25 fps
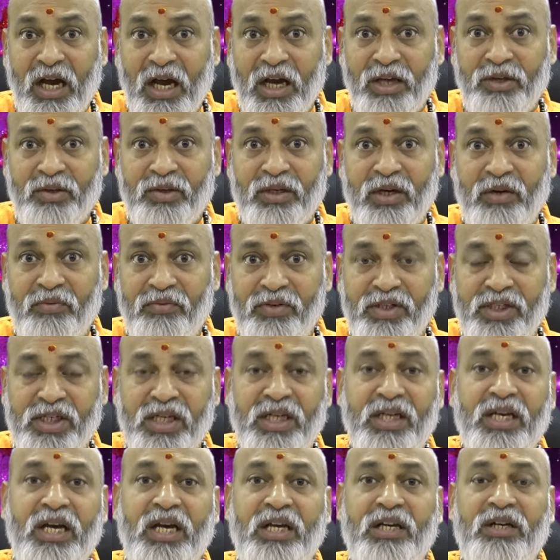ఆ యొక్క
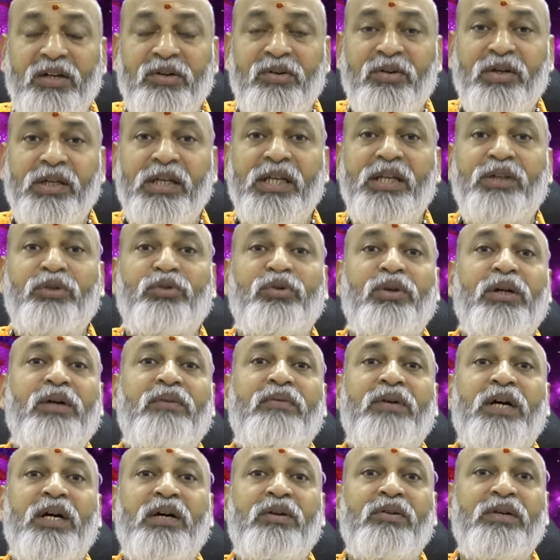విషయాలలోని
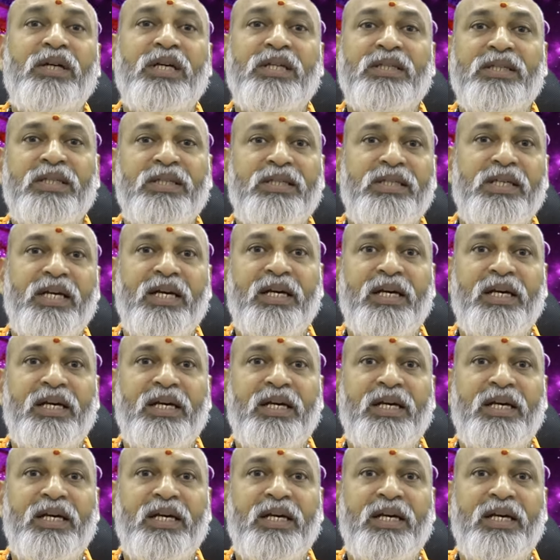తులవారు కాస్త